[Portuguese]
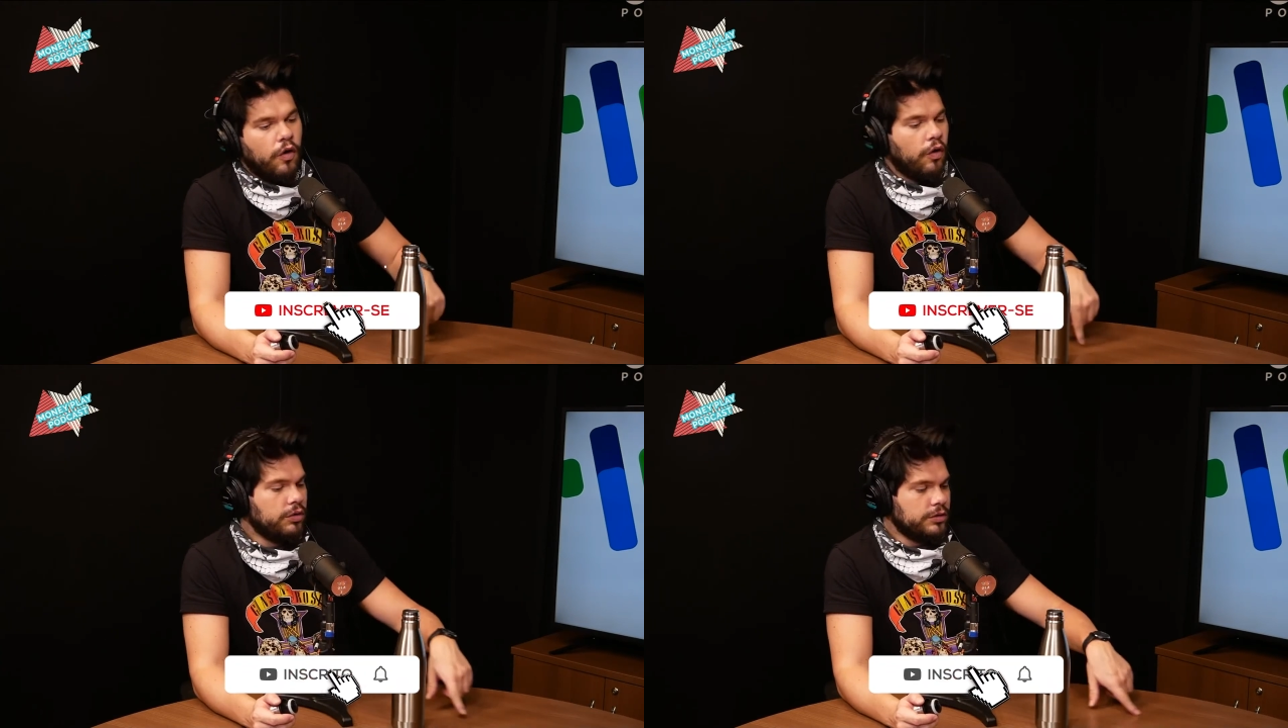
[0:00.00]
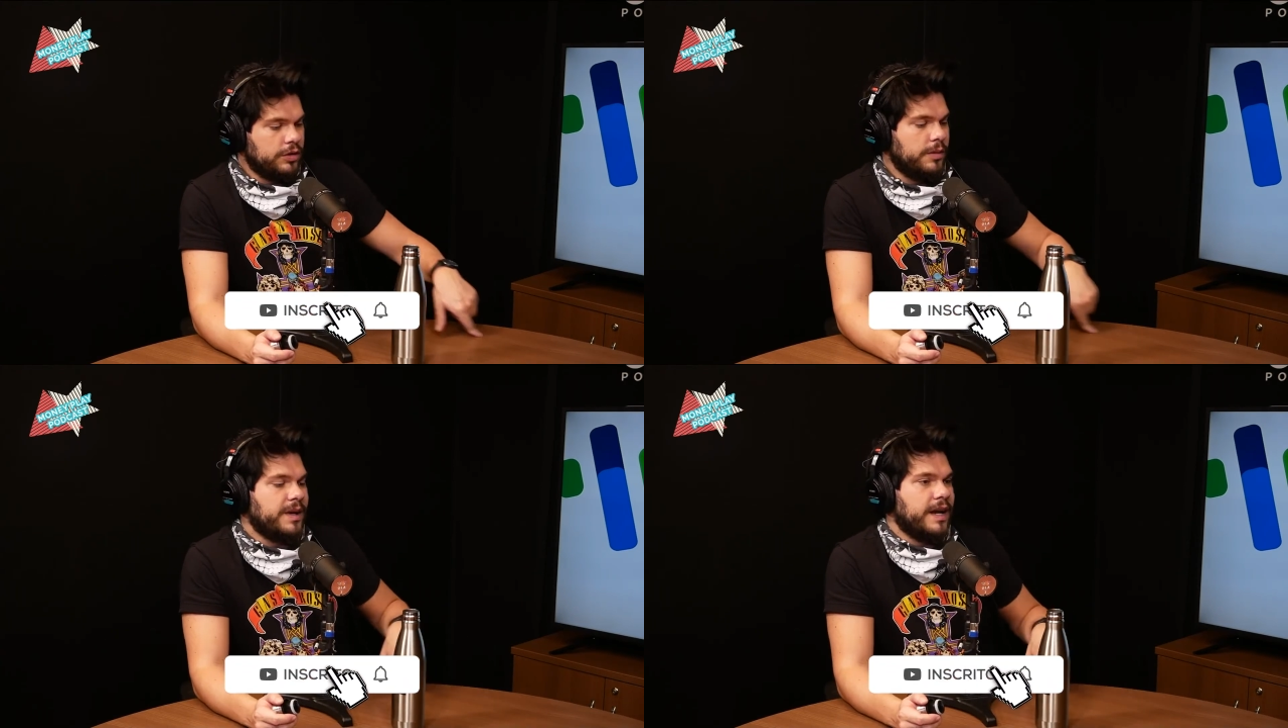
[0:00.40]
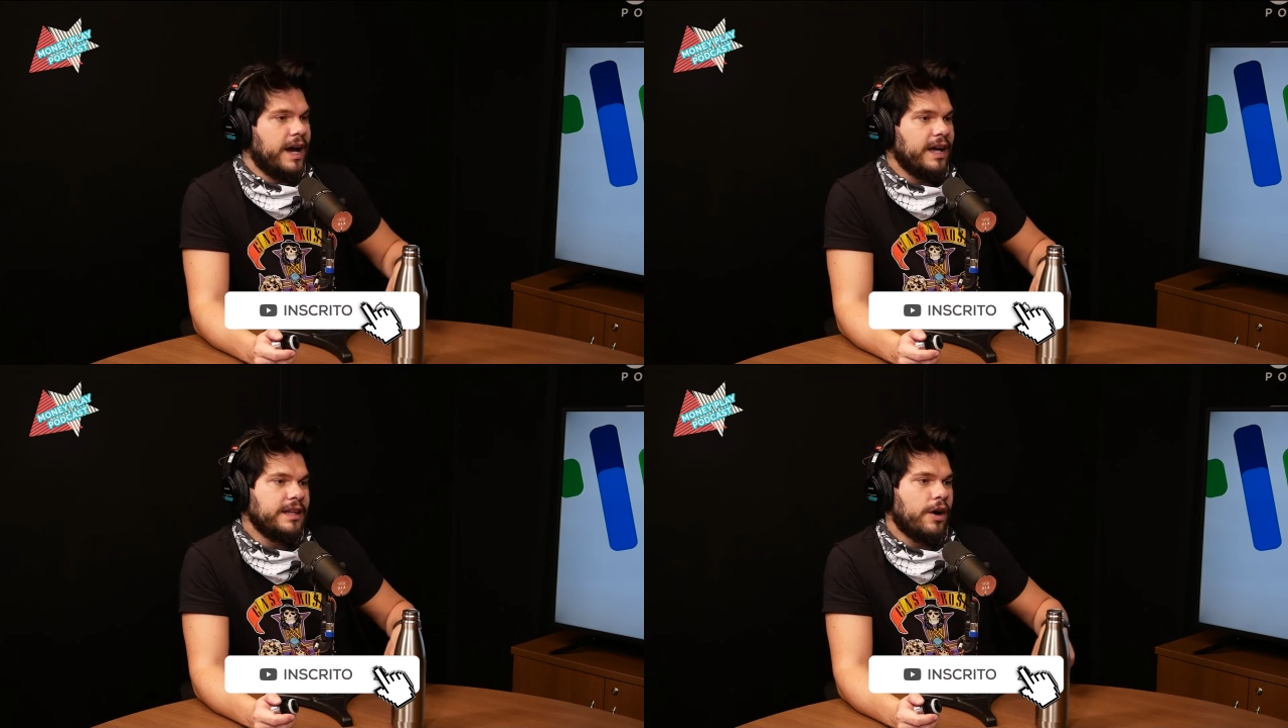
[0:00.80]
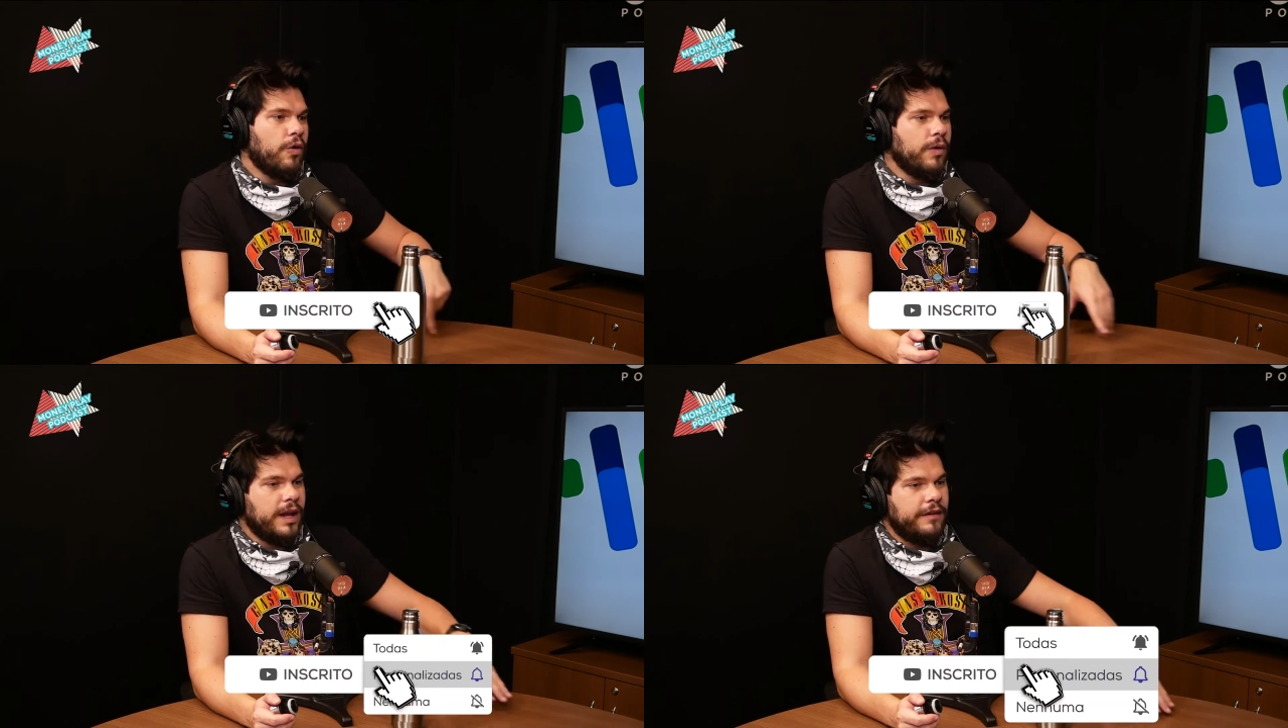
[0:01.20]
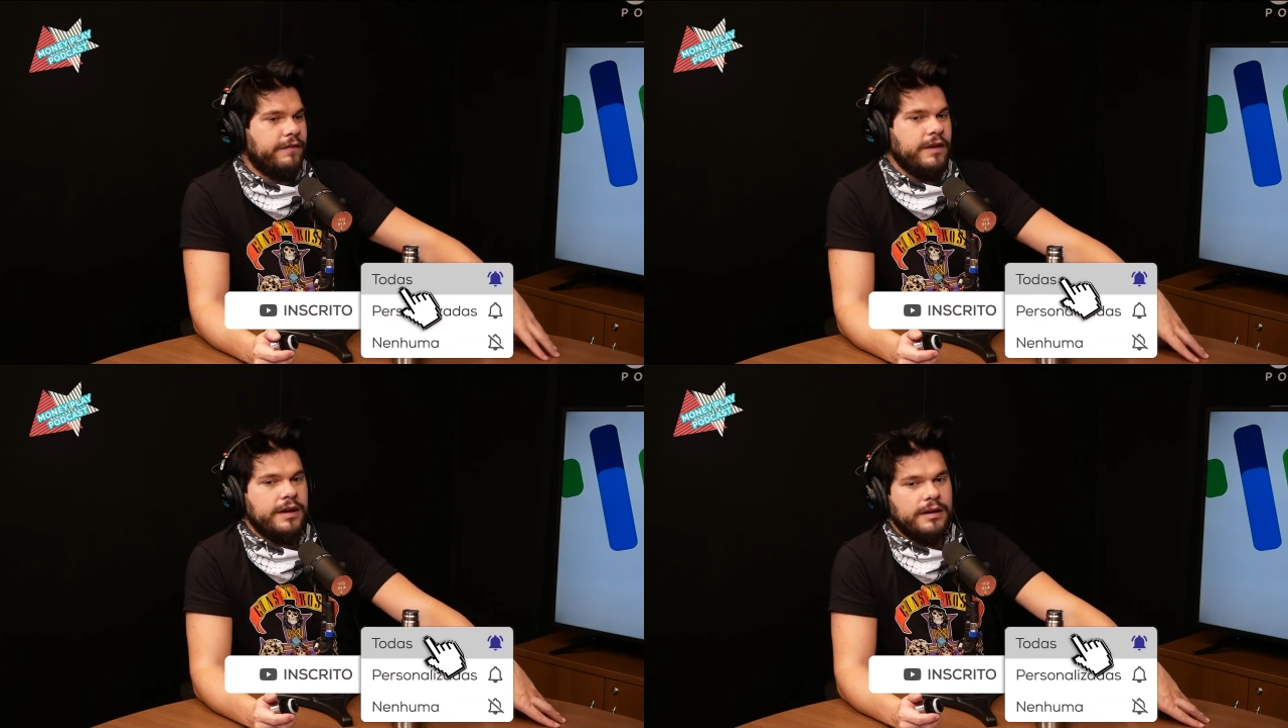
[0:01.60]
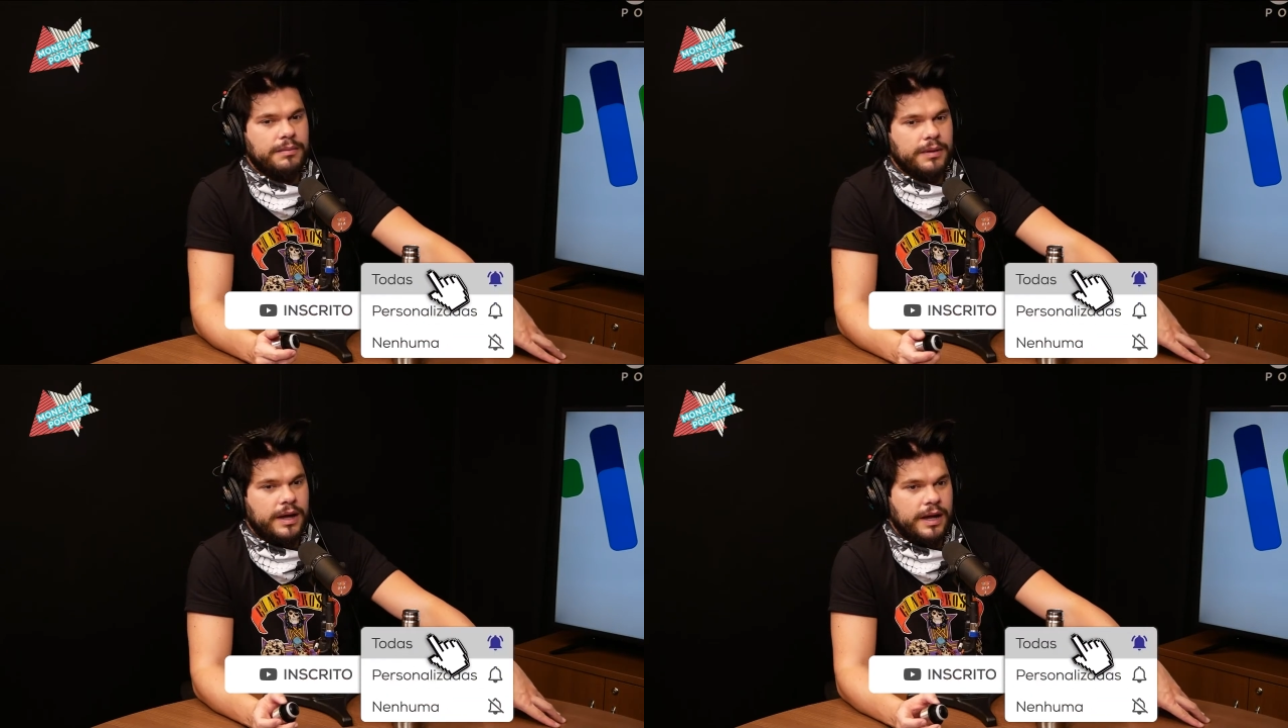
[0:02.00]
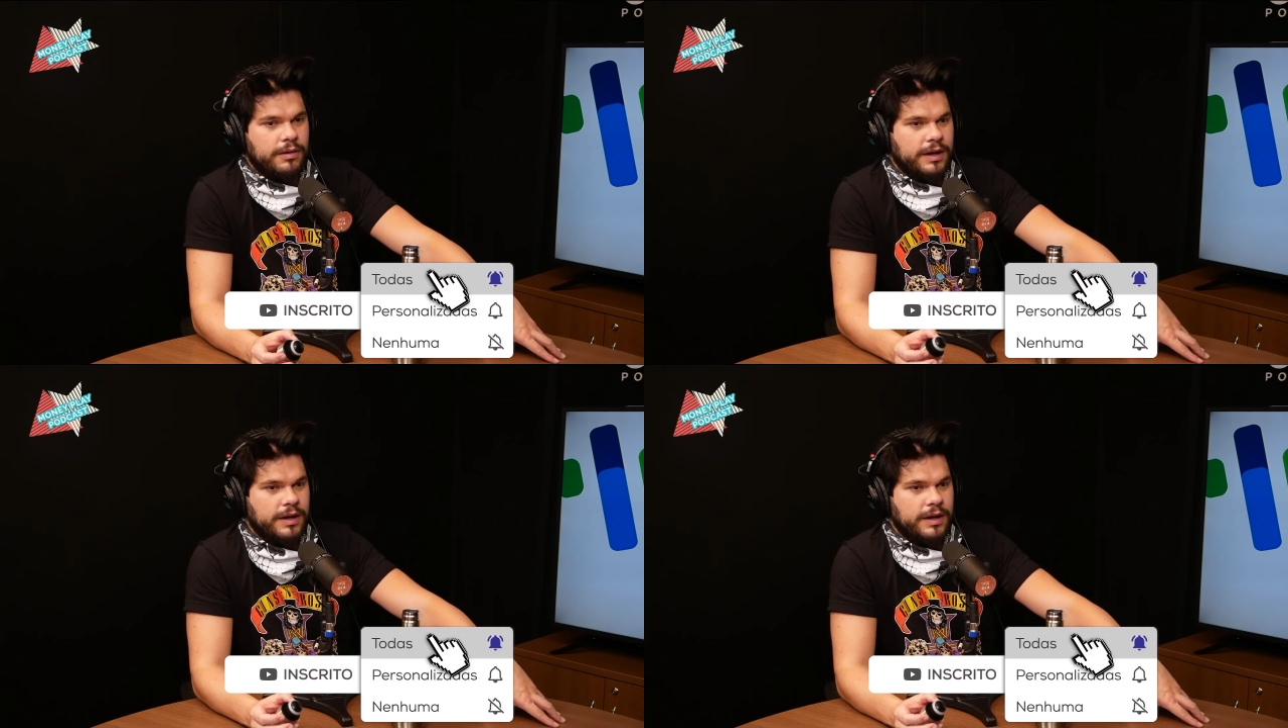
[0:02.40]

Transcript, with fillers: ou não sobra nada, ou ela fica é,